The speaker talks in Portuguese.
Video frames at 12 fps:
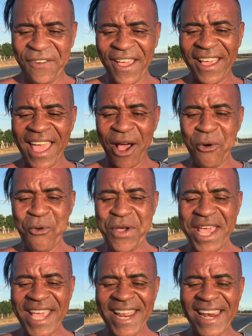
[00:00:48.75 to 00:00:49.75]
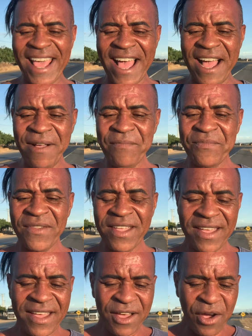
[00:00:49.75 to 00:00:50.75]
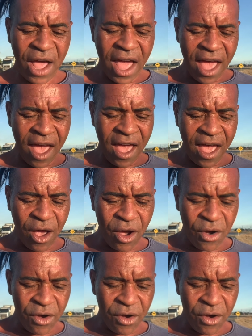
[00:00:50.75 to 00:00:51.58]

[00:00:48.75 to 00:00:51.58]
É, William, é,